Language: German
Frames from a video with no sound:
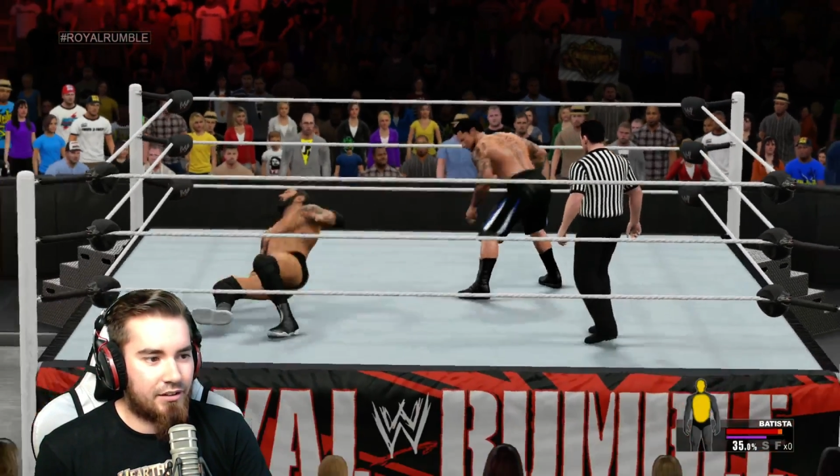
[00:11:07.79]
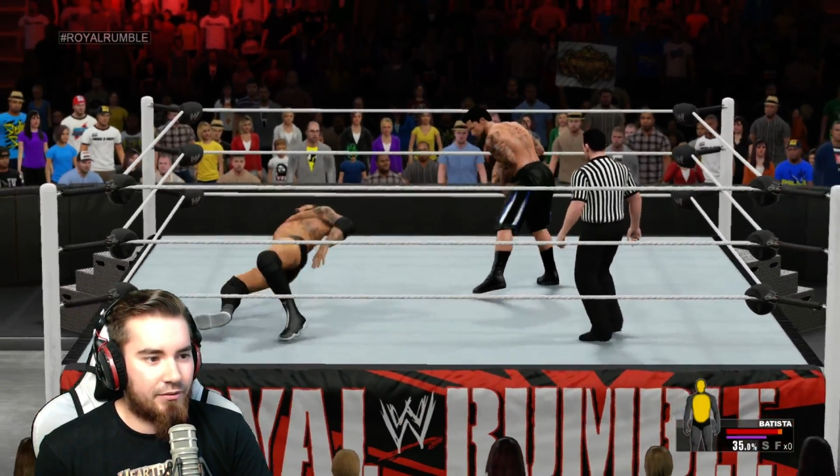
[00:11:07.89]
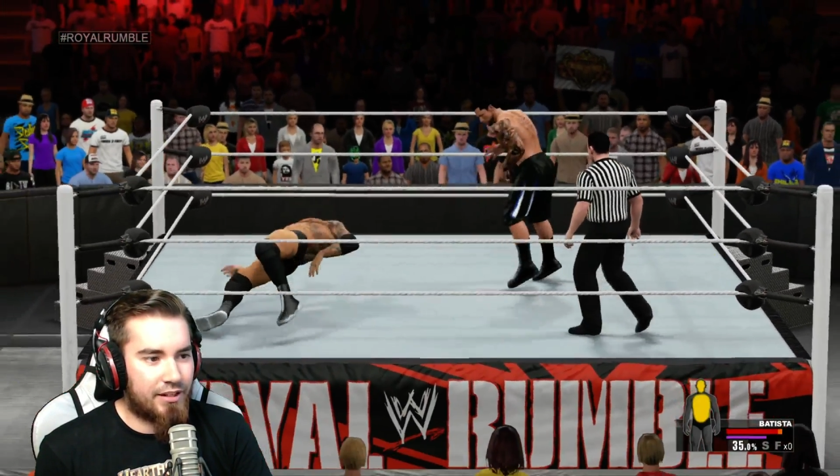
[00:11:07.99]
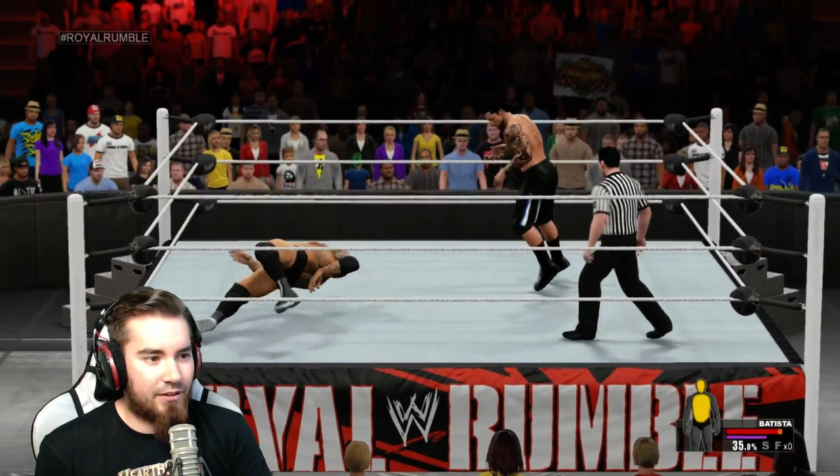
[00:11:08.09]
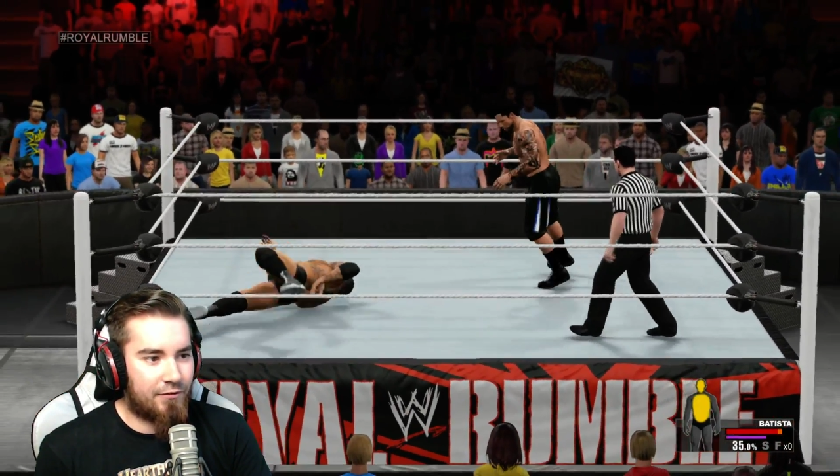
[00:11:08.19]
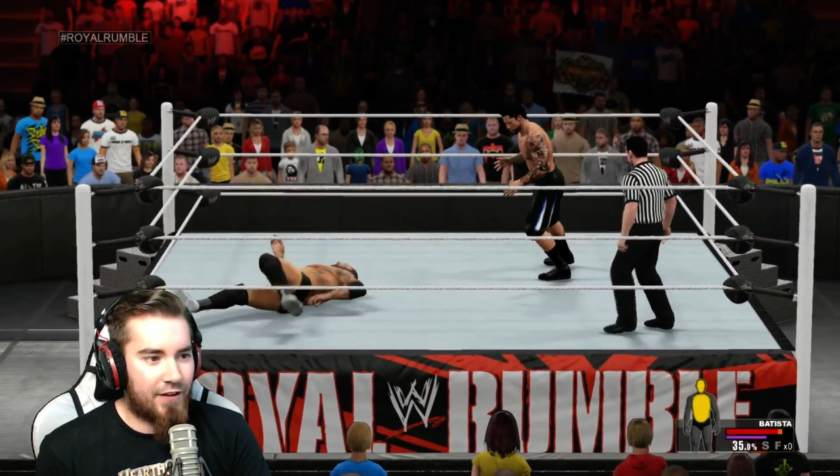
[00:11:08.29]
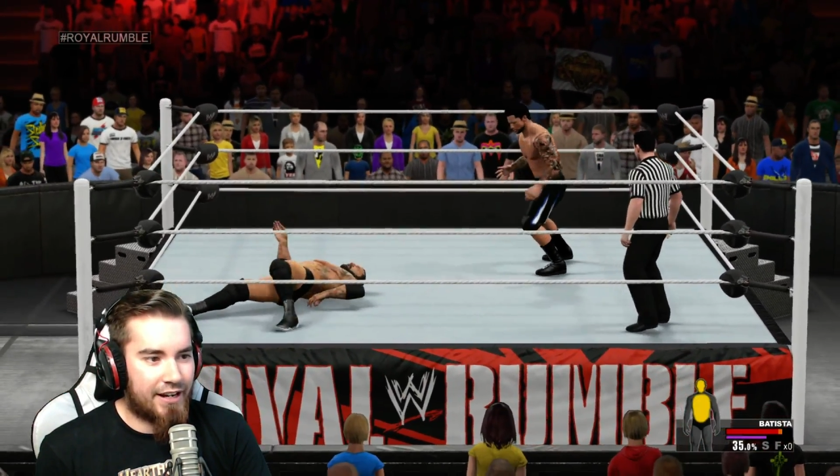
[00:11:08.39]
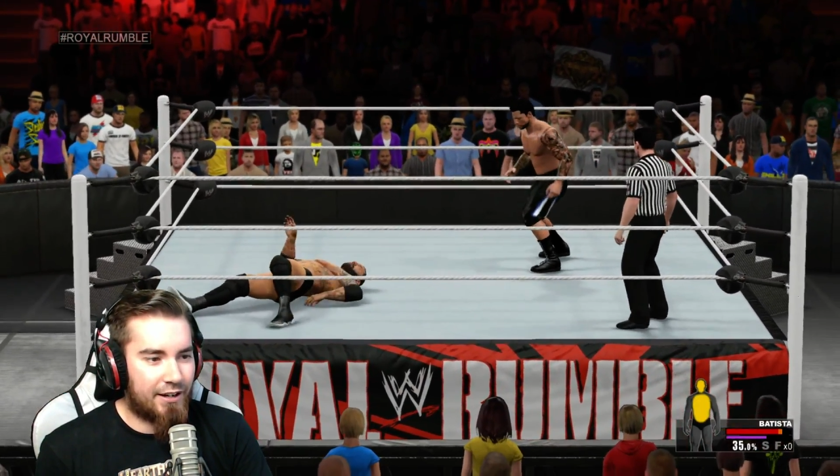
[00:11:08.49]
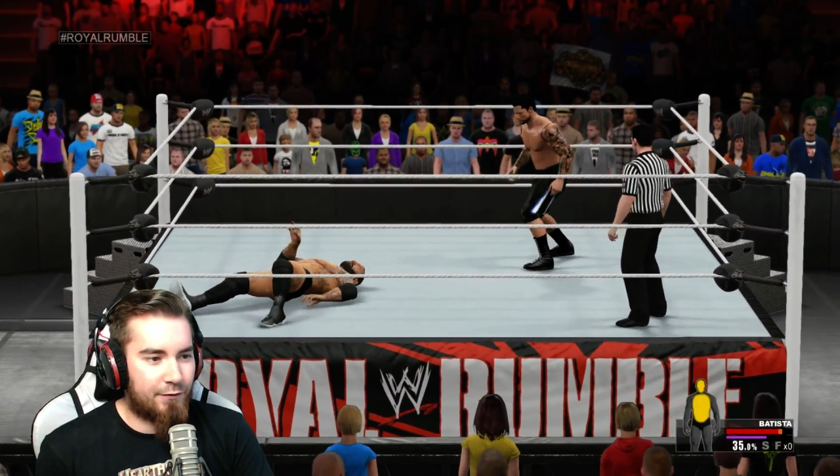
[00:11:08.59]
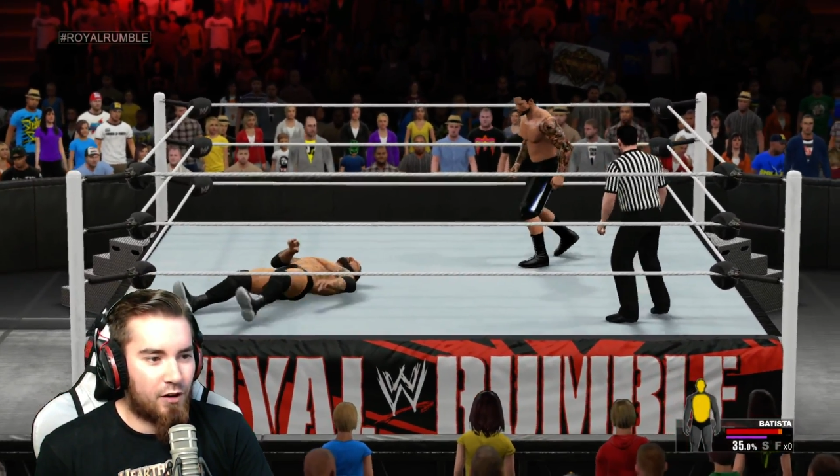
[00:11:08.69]
Dann wird er
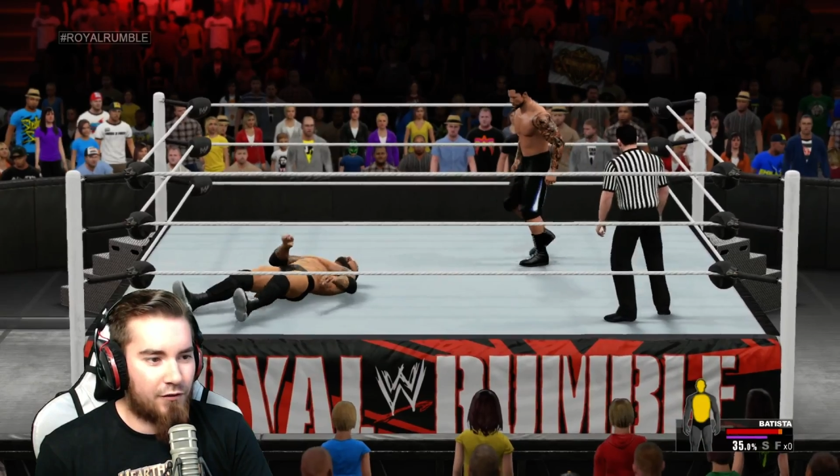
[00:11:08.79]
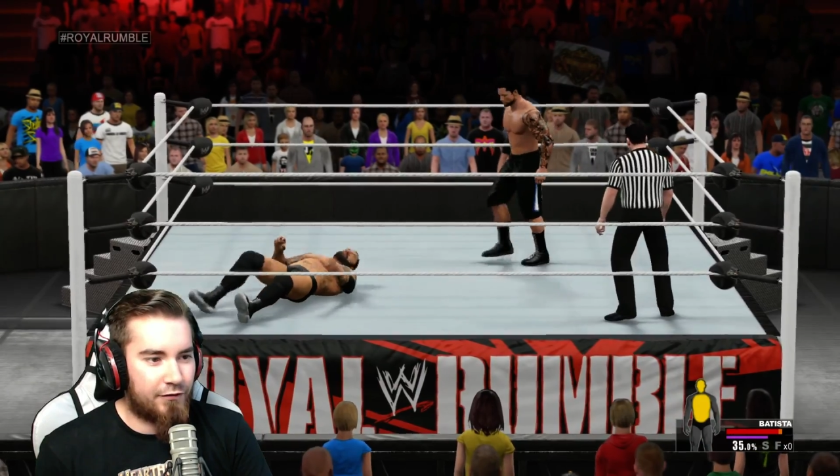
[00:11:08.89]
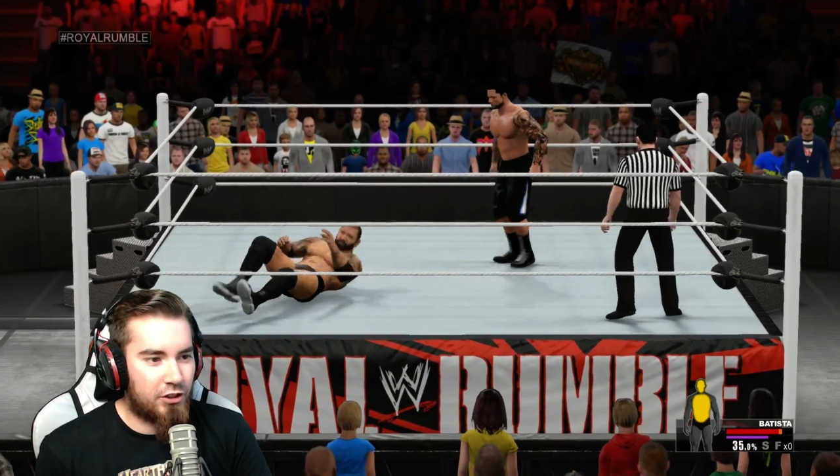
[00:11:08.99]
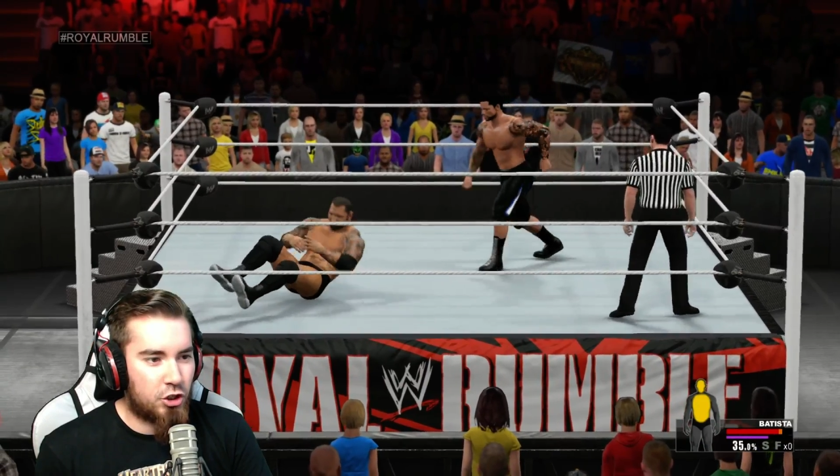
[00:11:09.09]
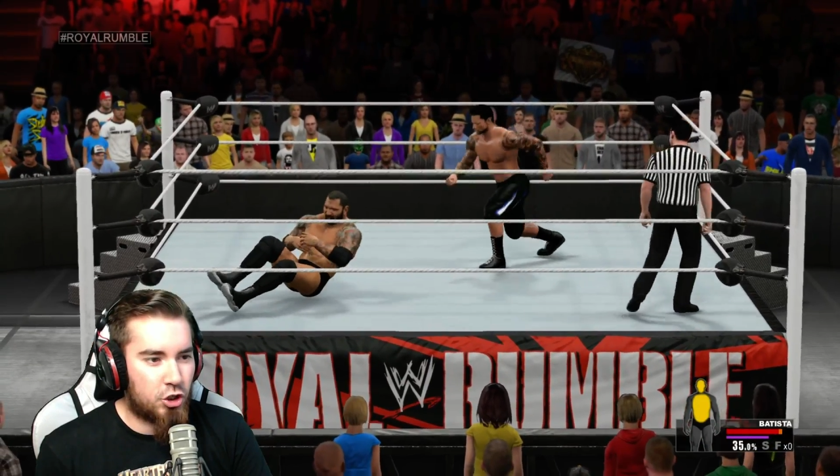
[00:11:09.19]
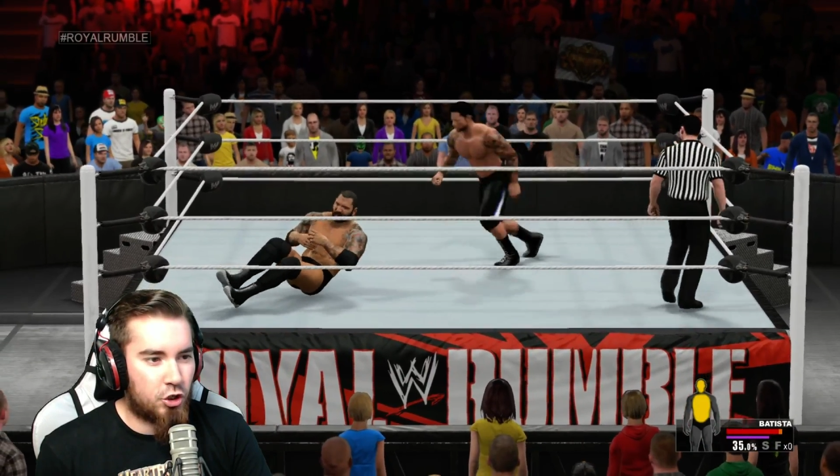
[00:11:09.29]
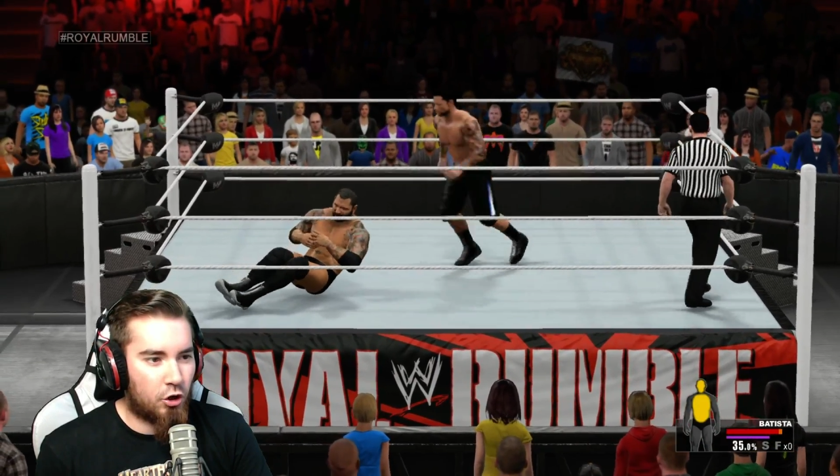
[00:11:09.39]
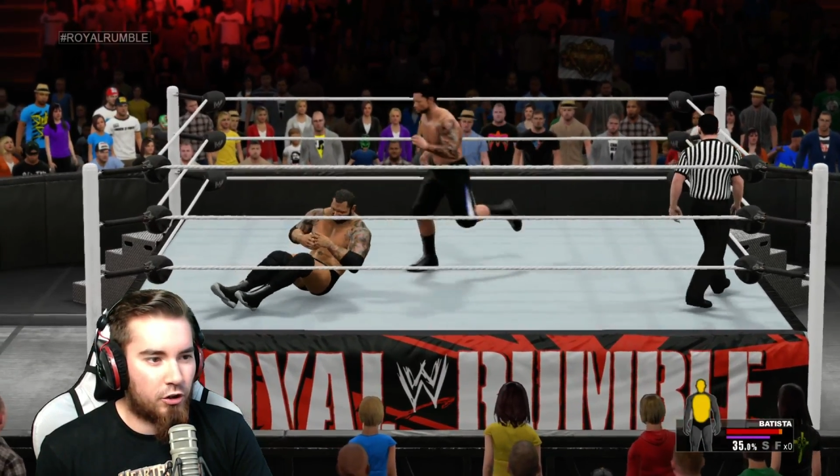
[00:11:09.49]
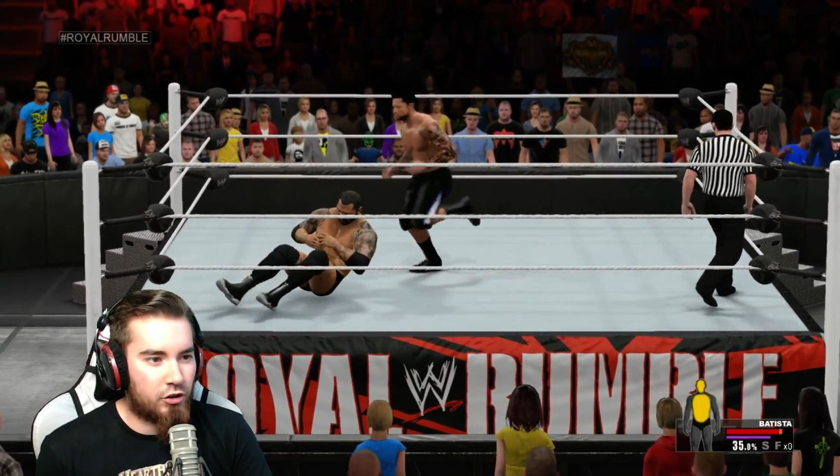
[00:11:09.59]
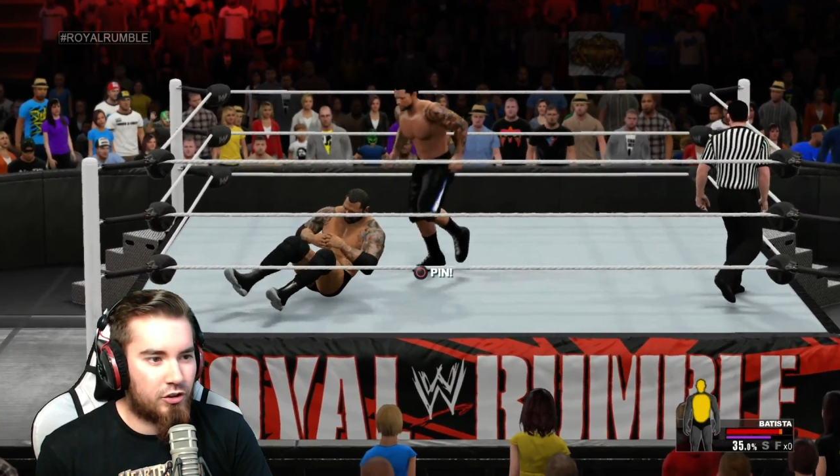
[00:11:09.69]
weggeworfen wie ein Stück